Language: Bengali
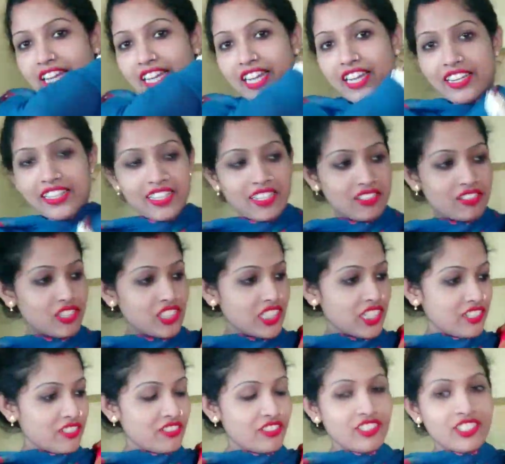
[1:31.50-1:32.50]
একা একা
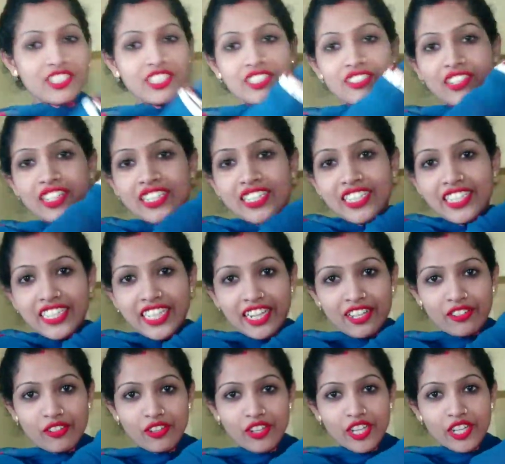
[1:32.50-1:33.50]
গোছানো তো এদিকে
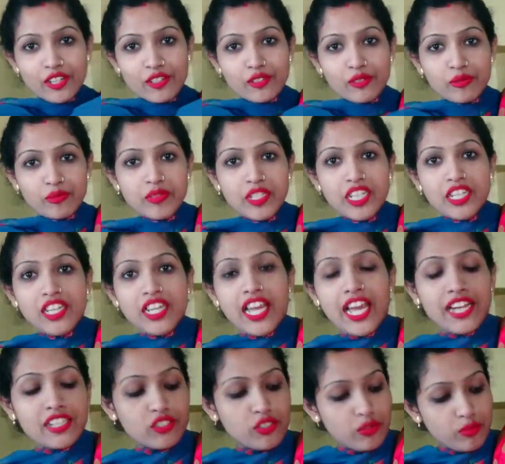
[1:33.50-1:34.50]
দেখো এরকম
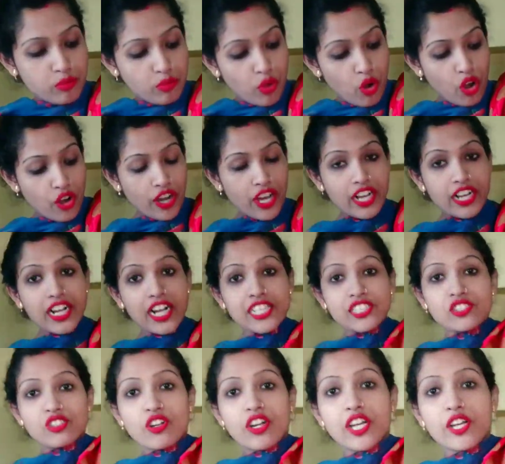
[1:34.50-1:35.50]
একদম ভরা কাজ
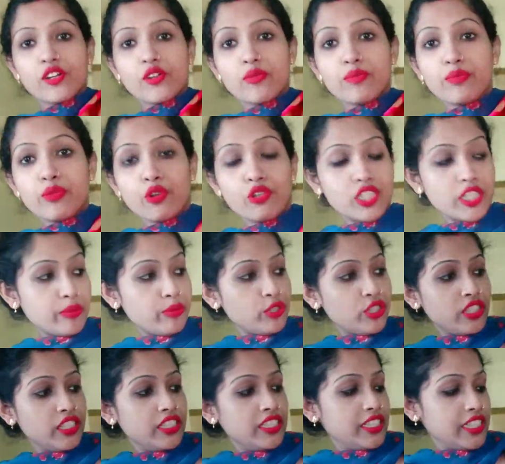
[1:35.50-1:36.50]
করা এরকম
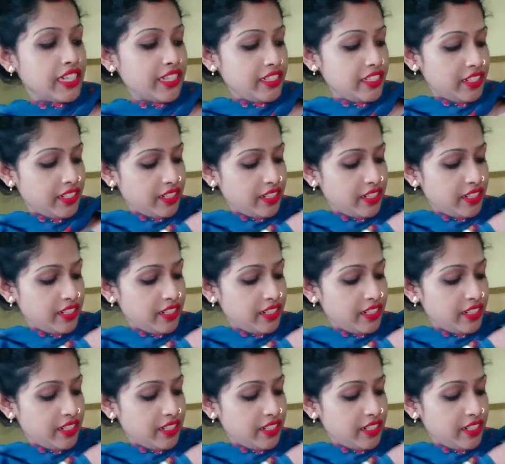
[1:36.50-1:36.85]
প্রজাপতি ডিজাইন